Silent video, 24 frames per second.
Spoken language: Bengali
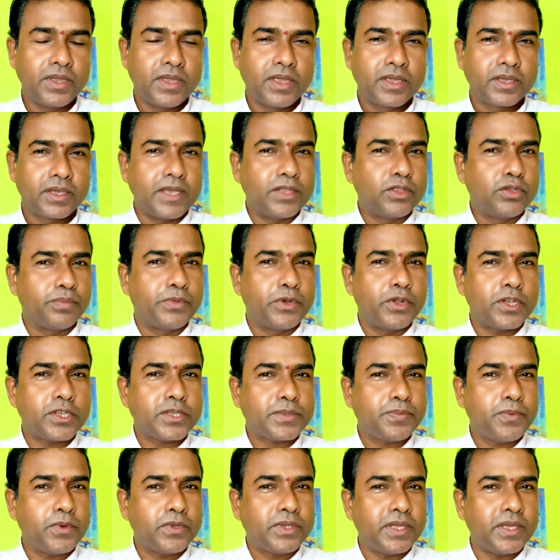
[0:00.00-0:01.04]
কিন্তু
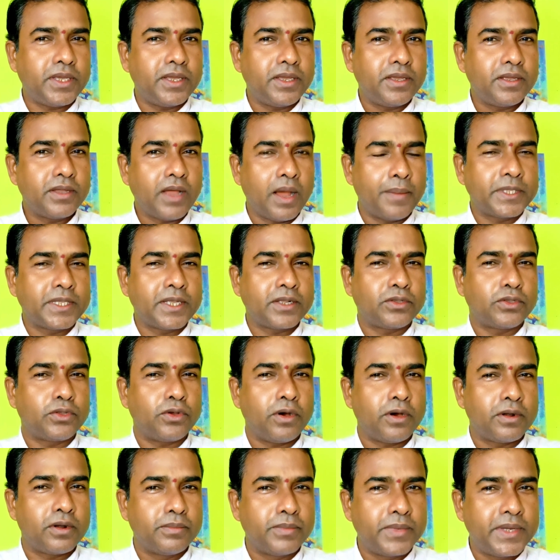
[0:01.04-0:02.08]
বৃহস্পতি আমাদের
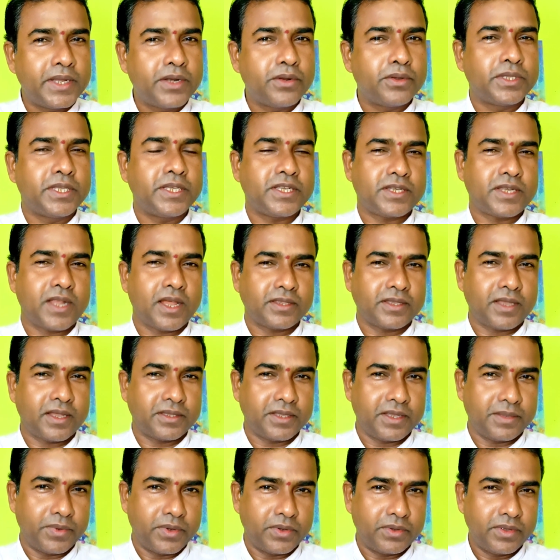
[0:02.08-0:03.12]
ধর্মের অধিষ্ঠাতা
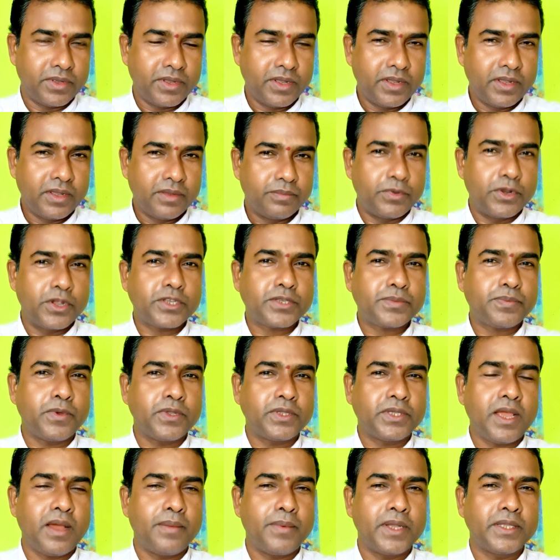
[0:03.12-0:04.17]
দেব
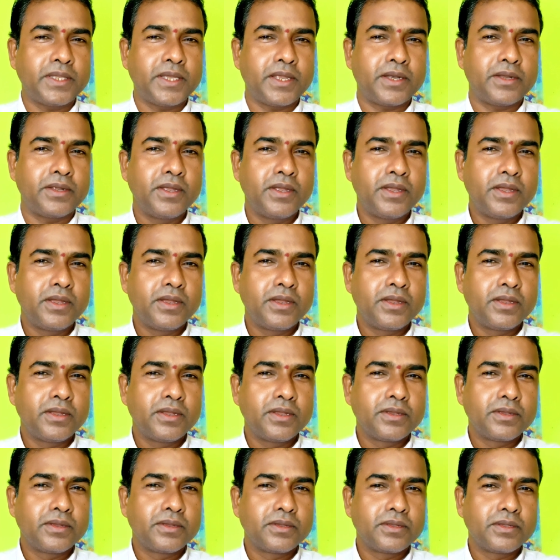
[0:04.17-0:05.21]
বৃহস্পতি আমাদের
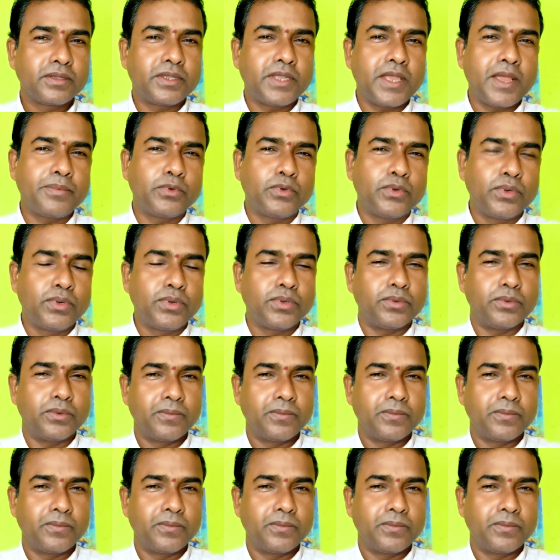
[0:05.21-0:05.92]
দেবগুরু